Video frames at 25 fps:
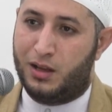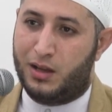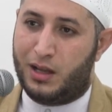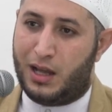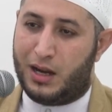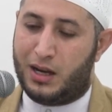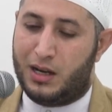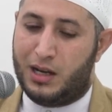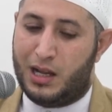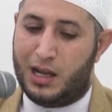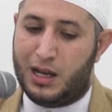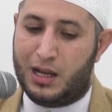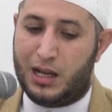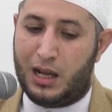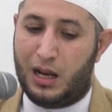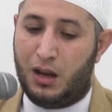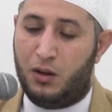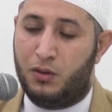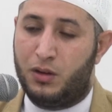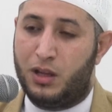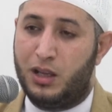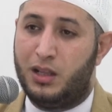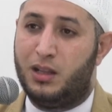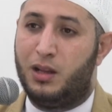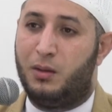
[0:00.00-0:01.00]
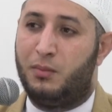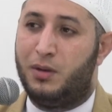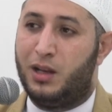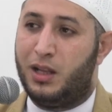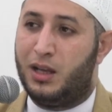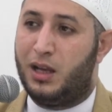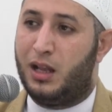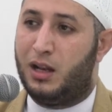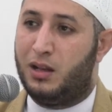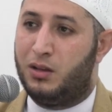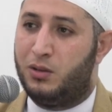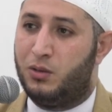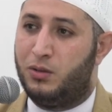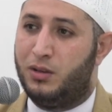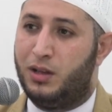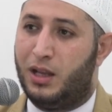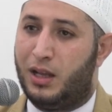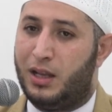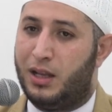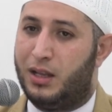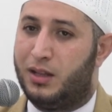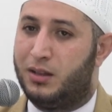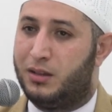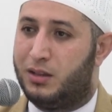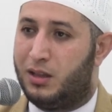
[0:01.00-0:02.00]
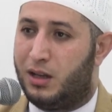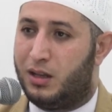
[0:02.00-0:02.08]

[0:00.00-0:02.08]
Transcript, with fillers: Karena kalau kita meninggal dunia yang